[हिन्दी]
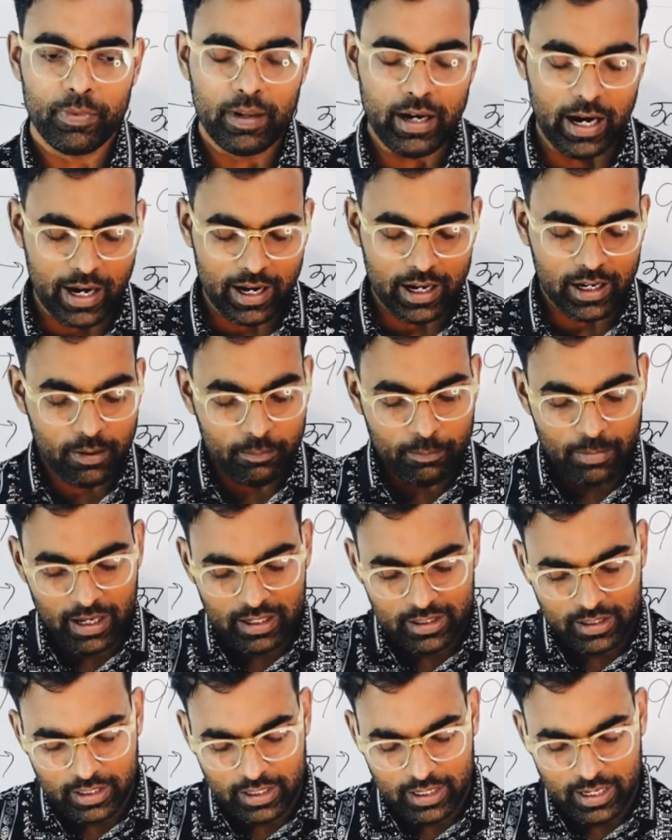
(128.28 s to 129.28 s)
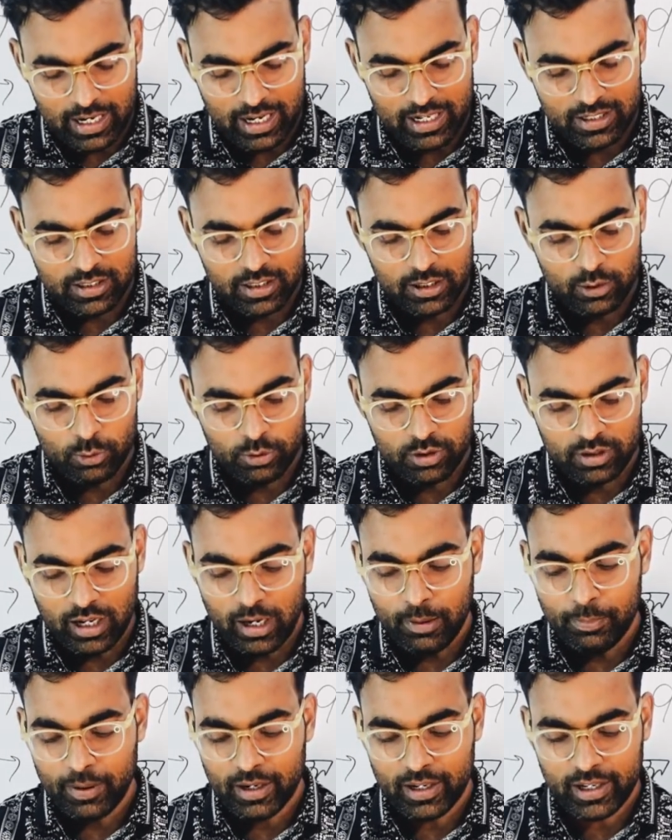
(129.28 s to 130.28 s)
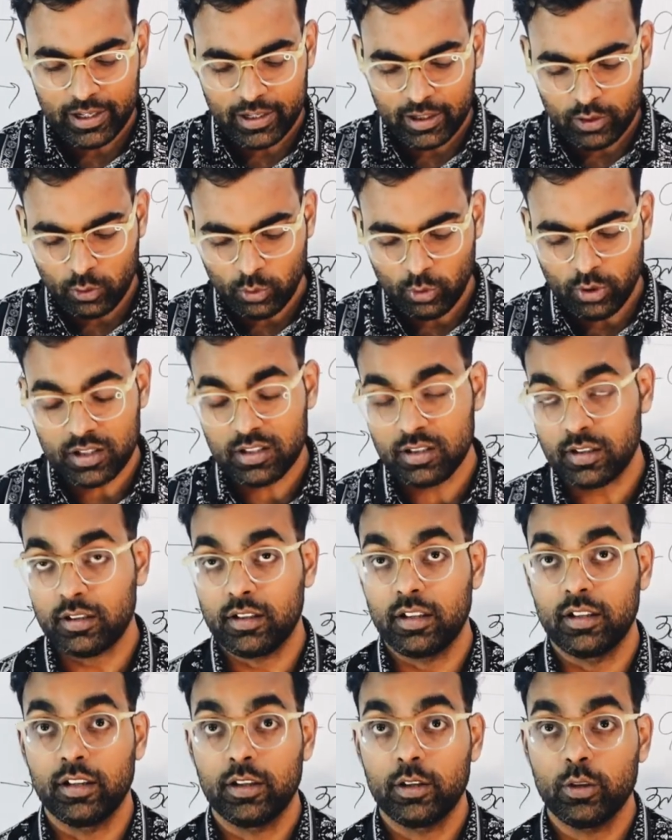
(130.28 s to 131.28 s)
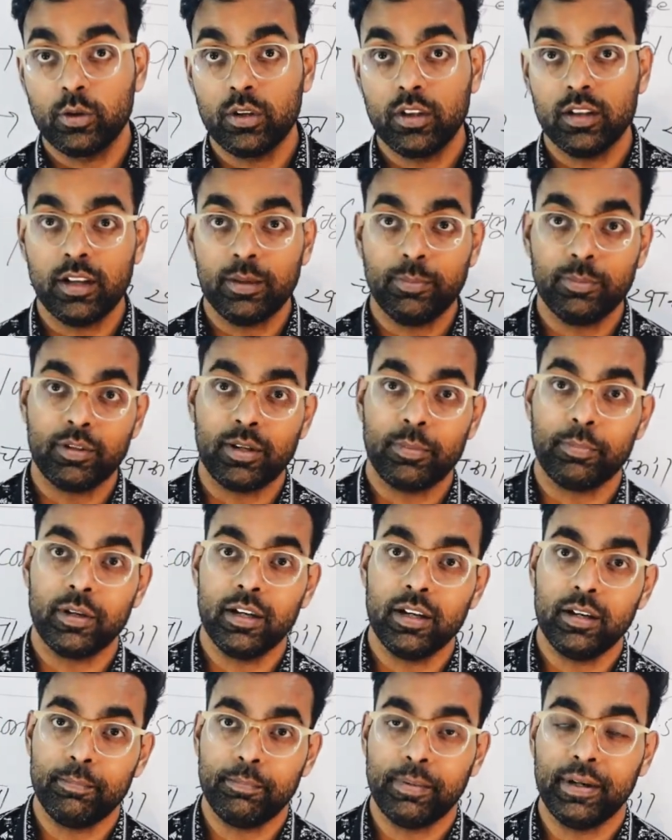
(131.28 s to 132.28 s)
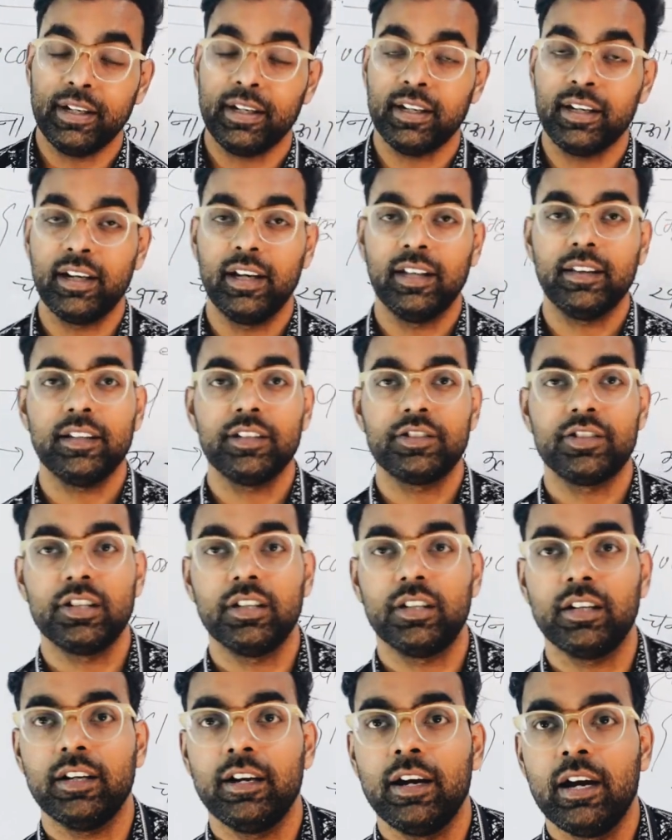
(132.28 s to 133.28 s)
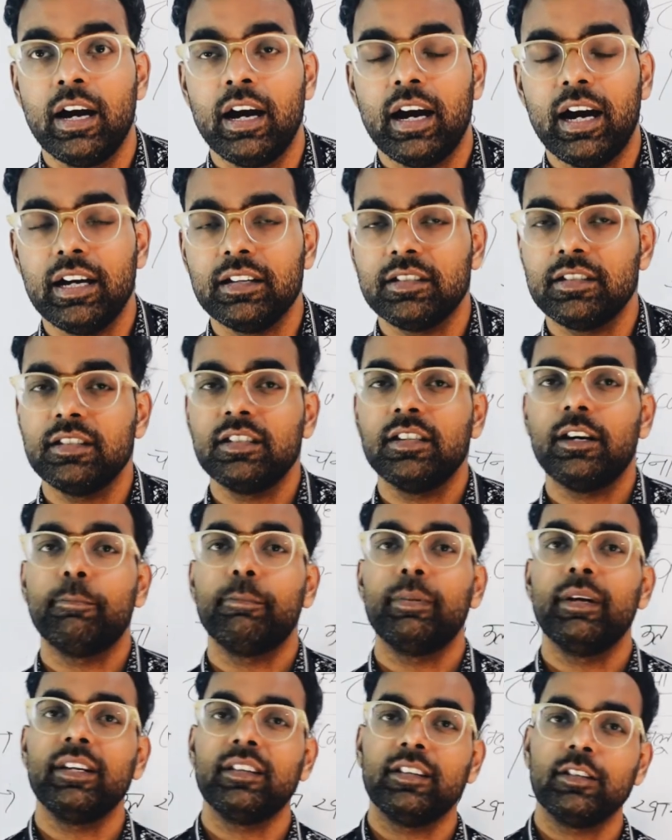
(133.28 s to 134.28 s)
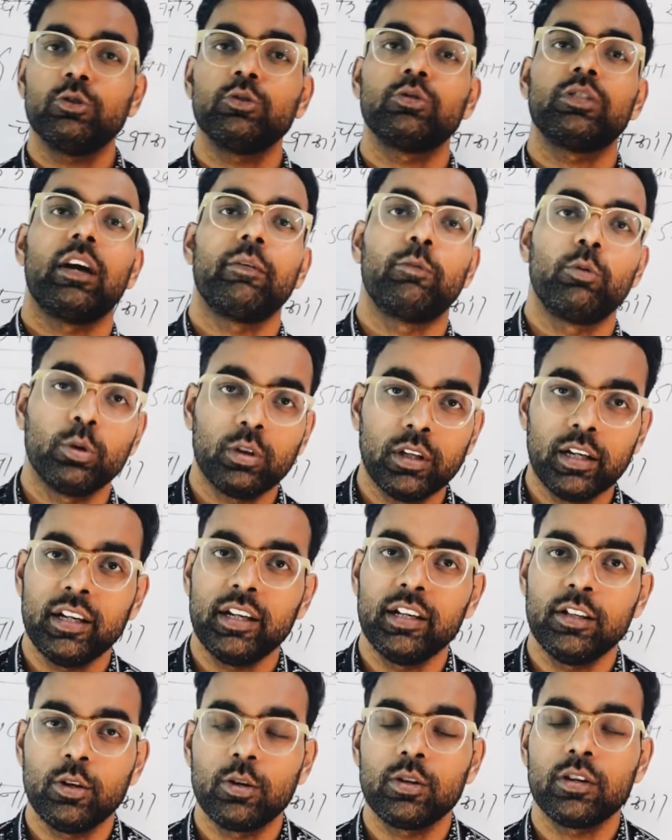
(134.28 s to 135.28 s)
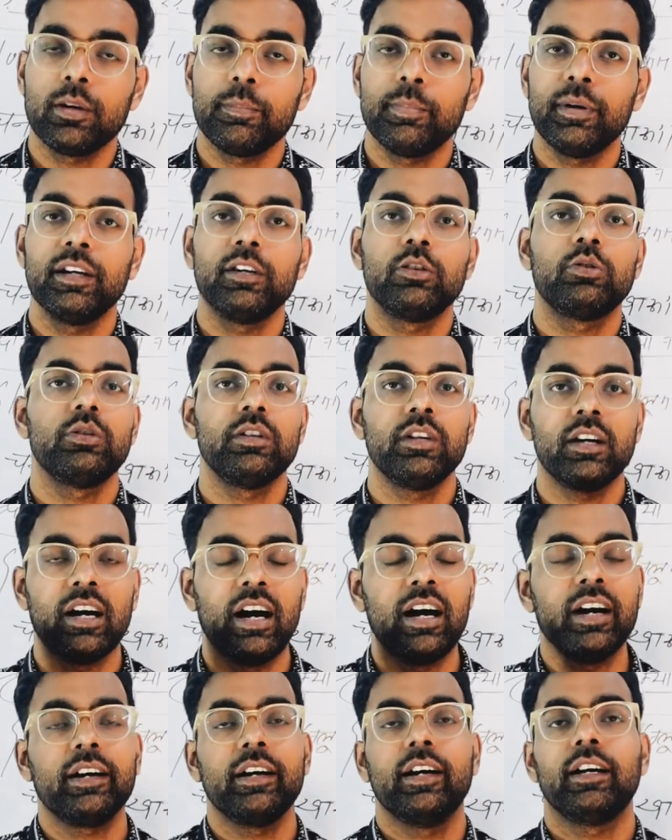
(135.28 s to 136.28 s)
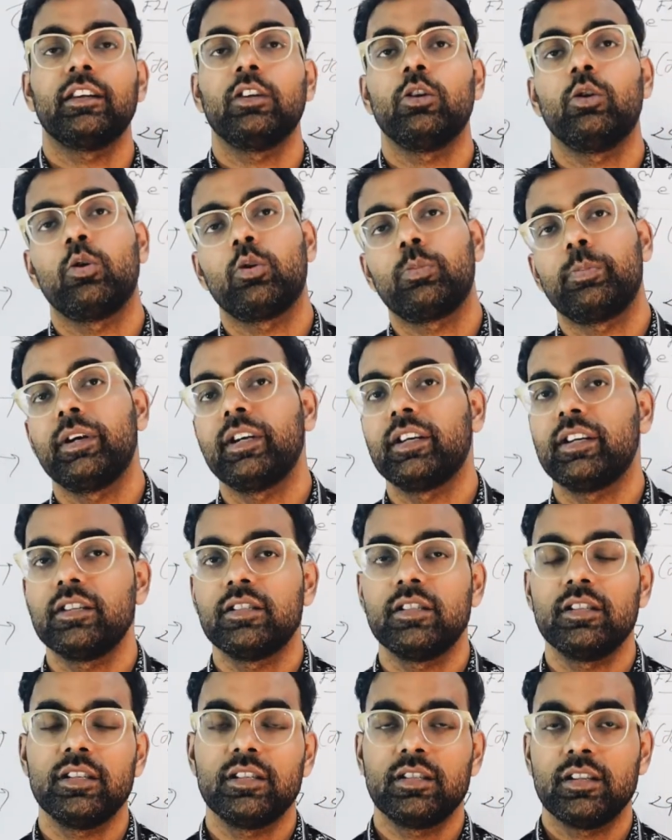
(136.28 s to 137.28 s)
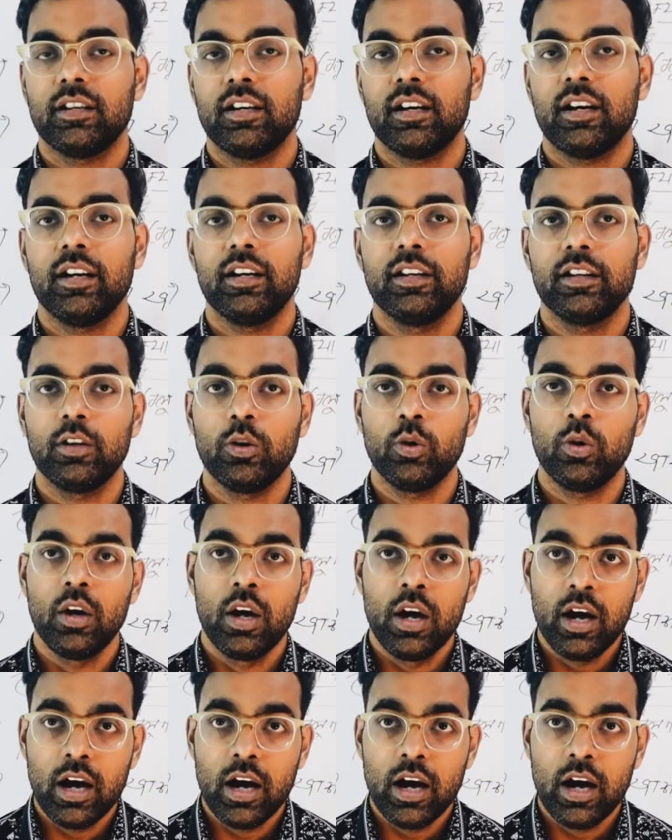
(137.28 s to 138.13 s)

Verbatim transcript: अगर हम बात करें आज से कुछ साल पहले की तो कर सकते थे क्योंकि तब सबकी पेट की हेल्थ अच्छी थी आज किसी का पेट तक तो साफ होता नहीं दौड़ के पहले तो ये खा के आते हो और पेट के इसी तेजी करा लेते हो